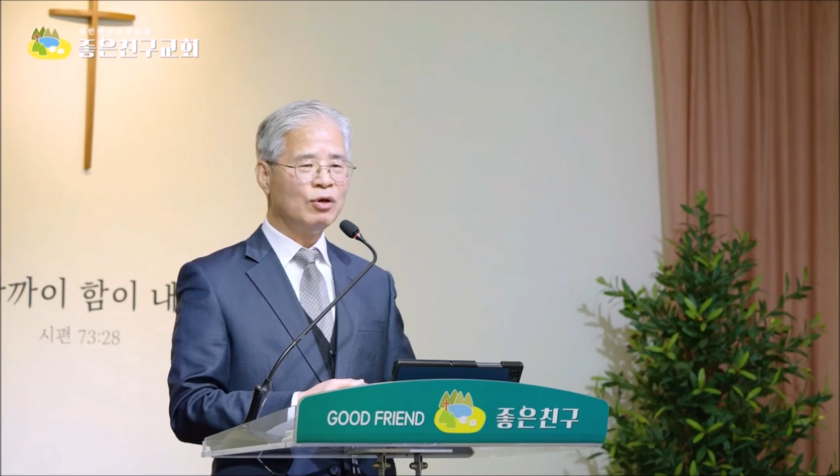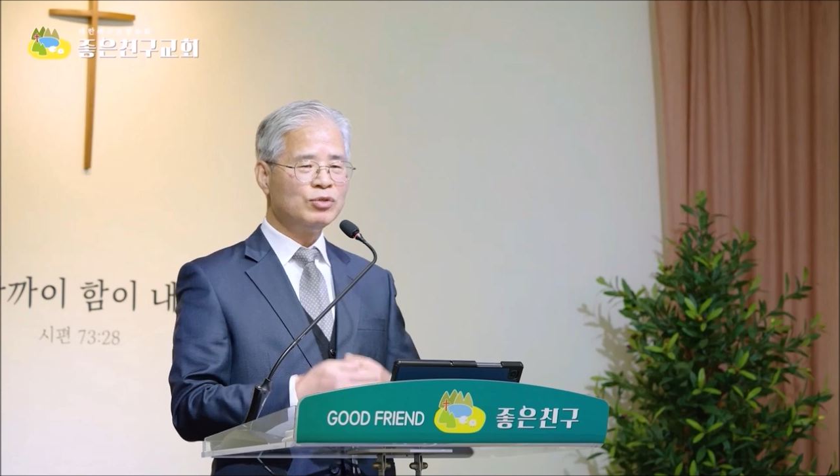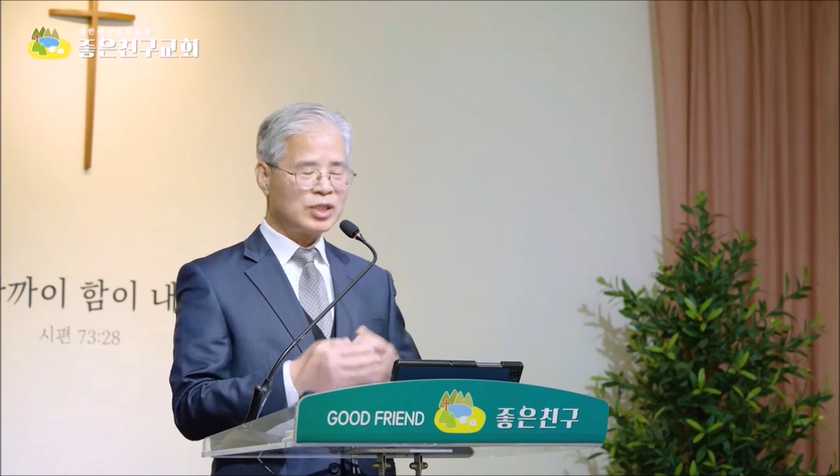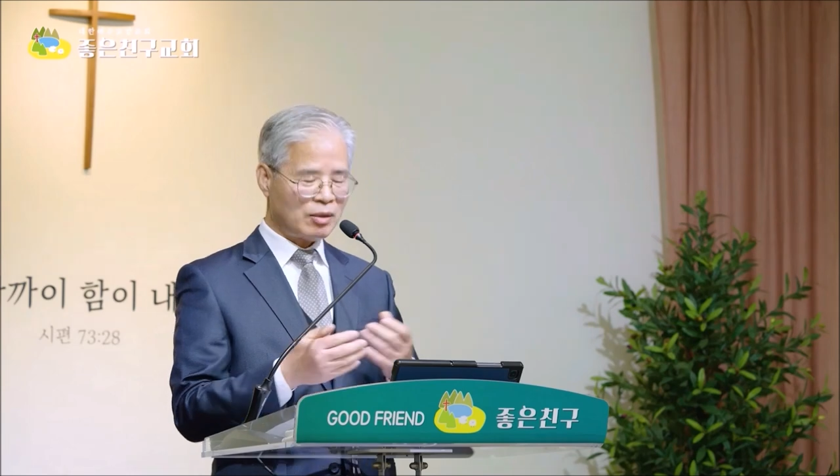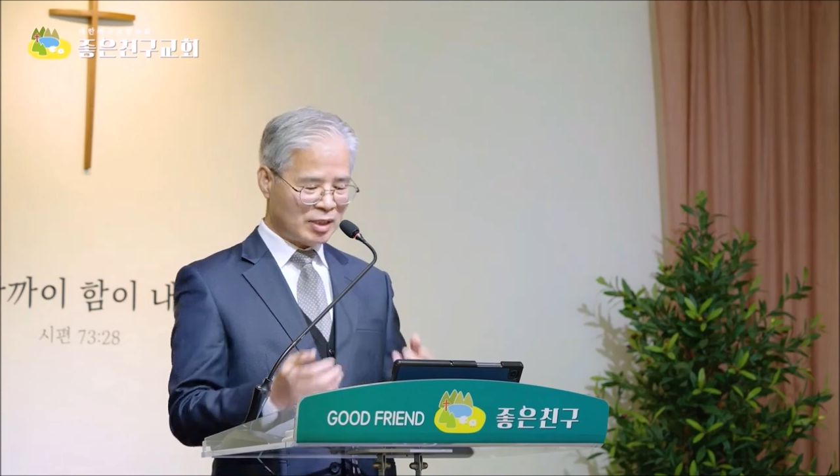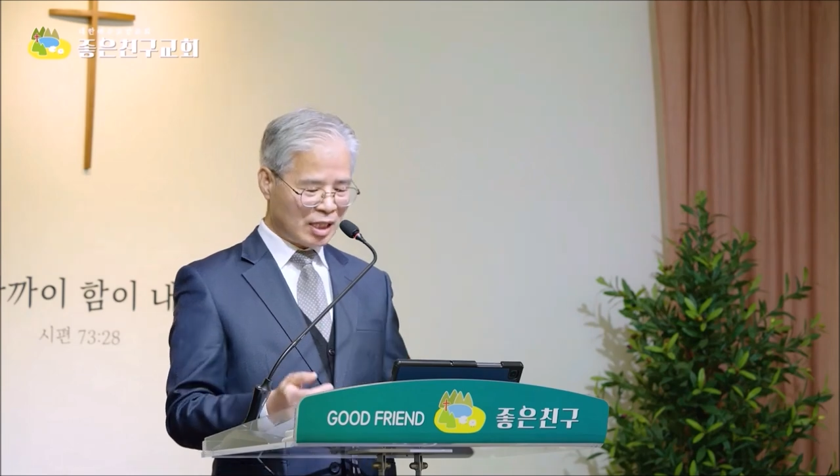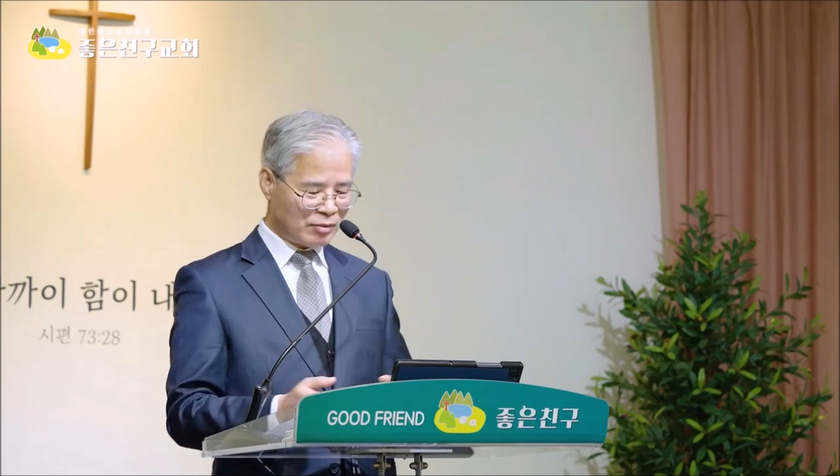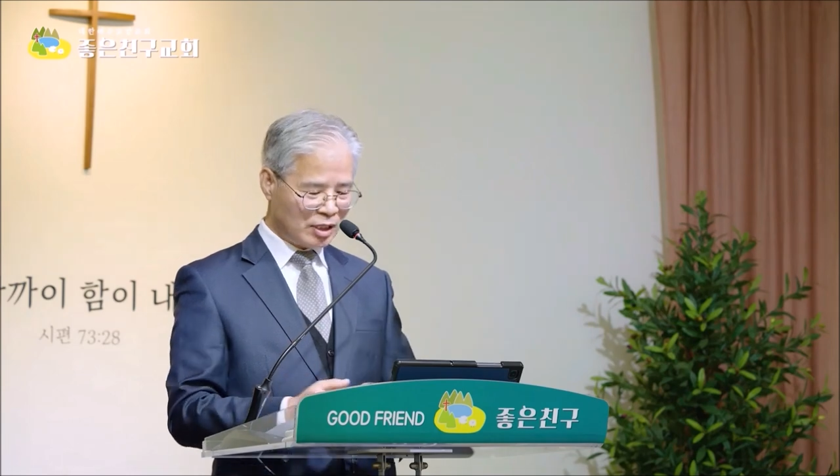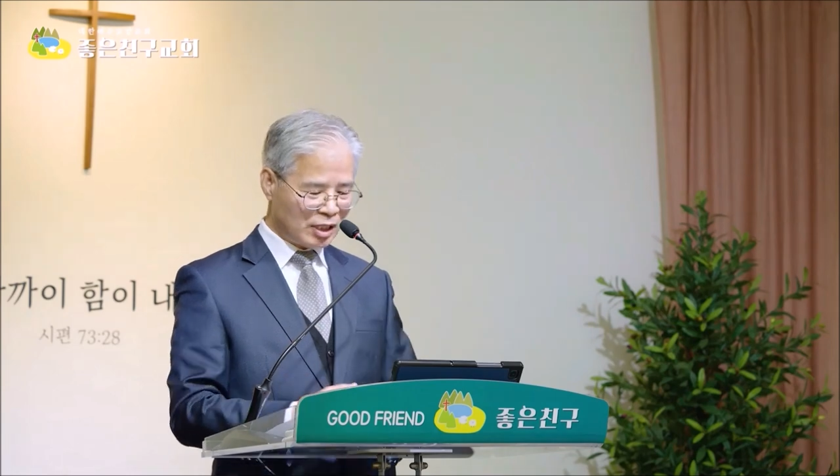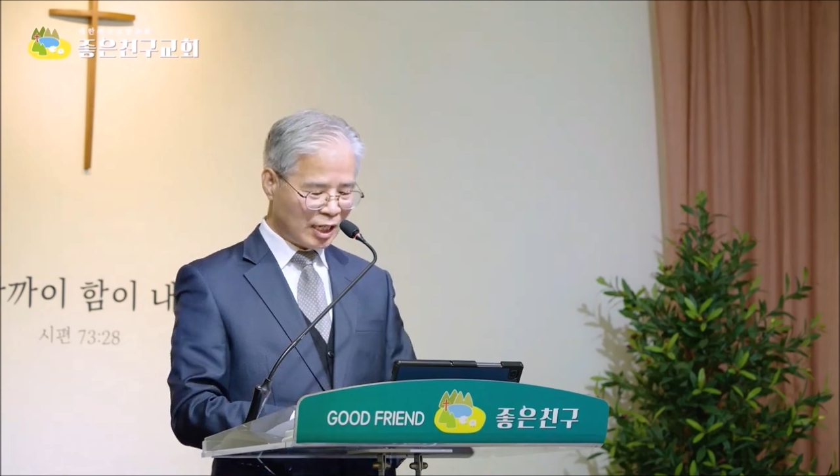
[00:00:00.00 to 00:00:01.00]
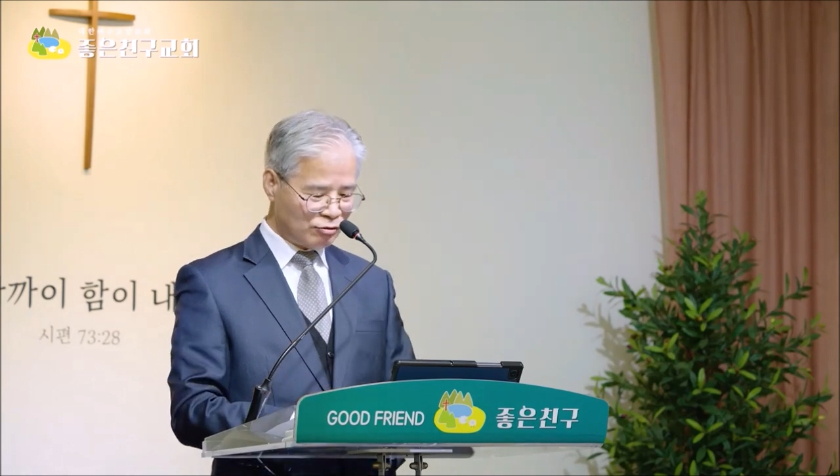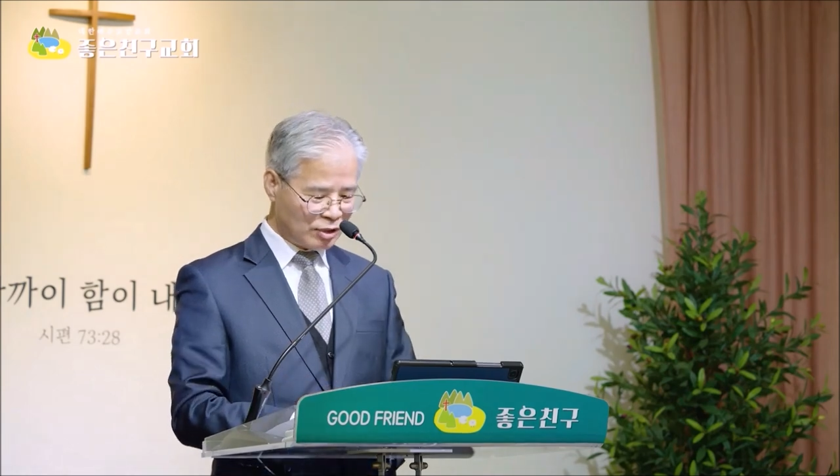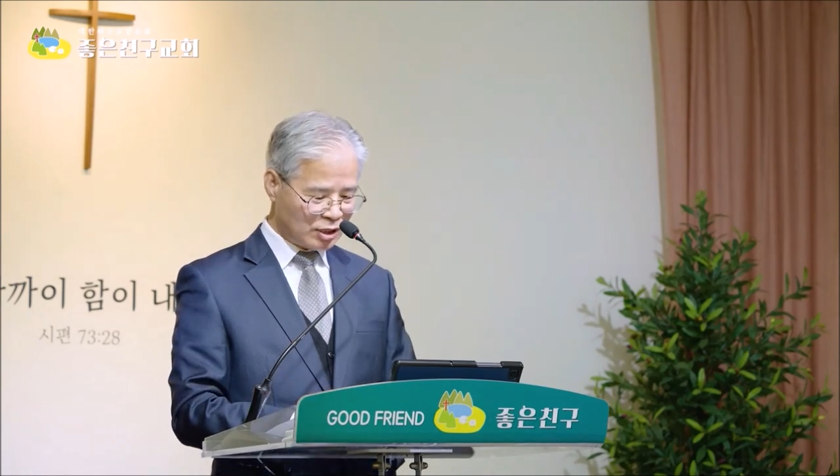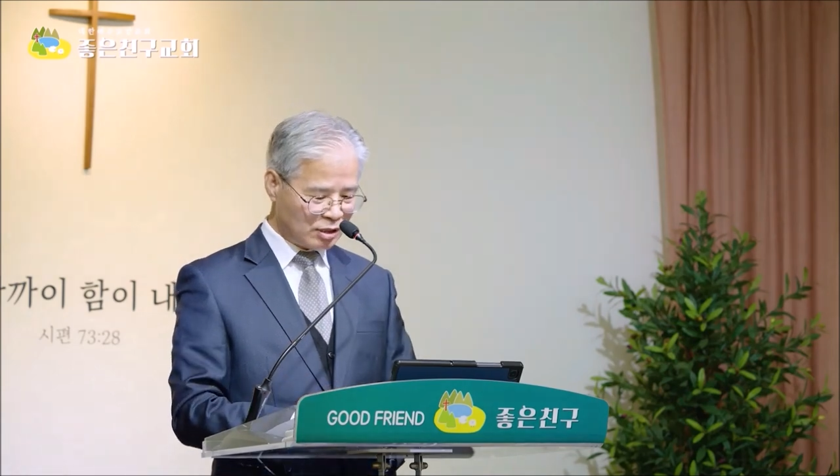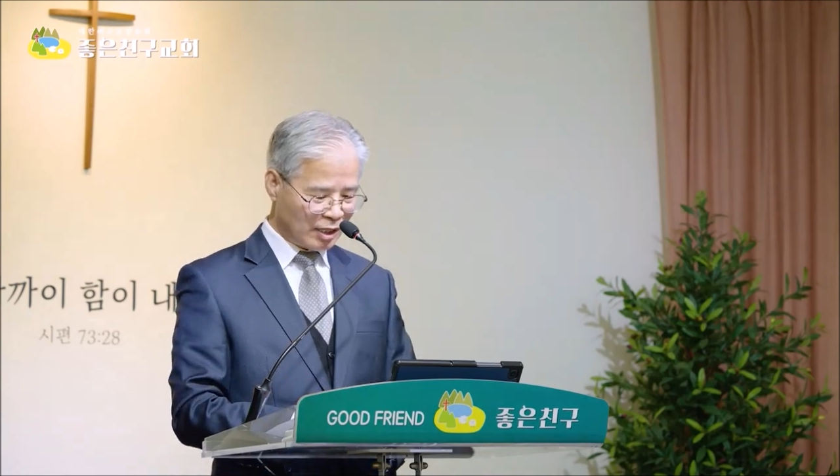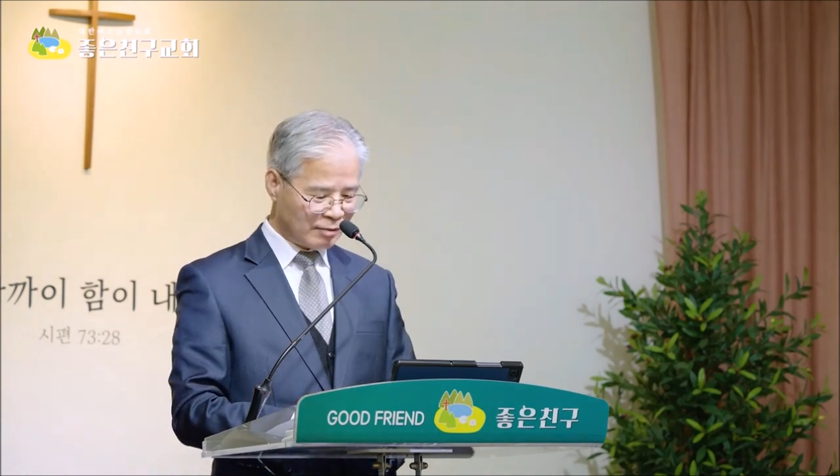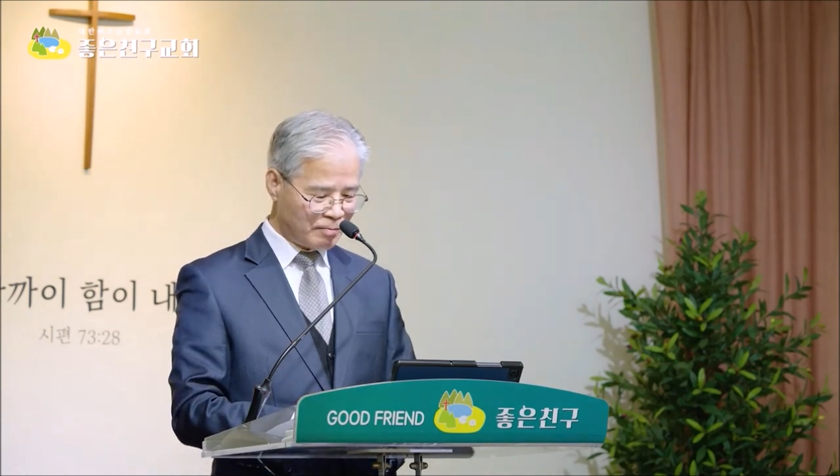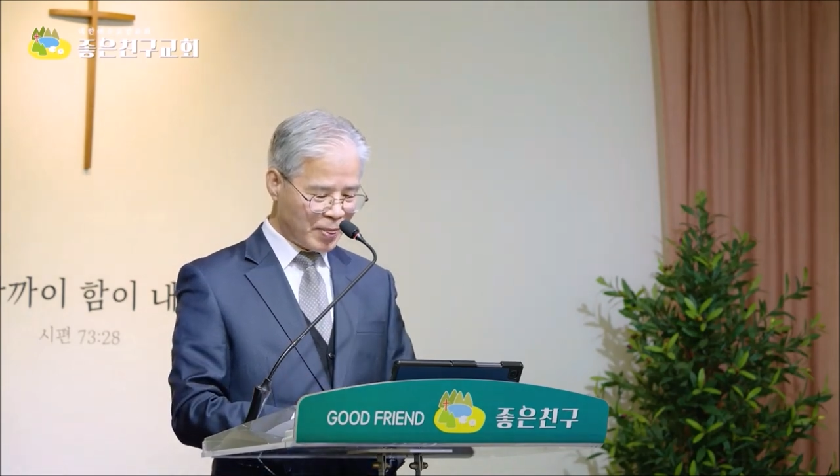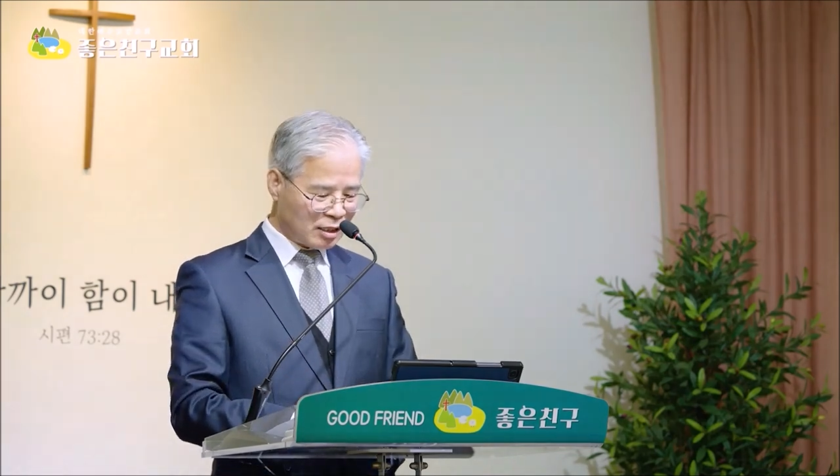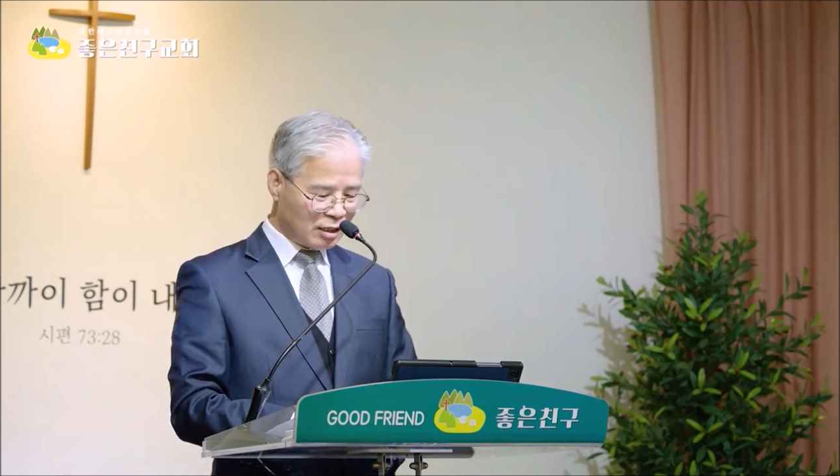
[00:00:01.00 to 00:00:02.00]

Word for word: 너무 재밌다. 뭐 이렇게 할 수는 있지만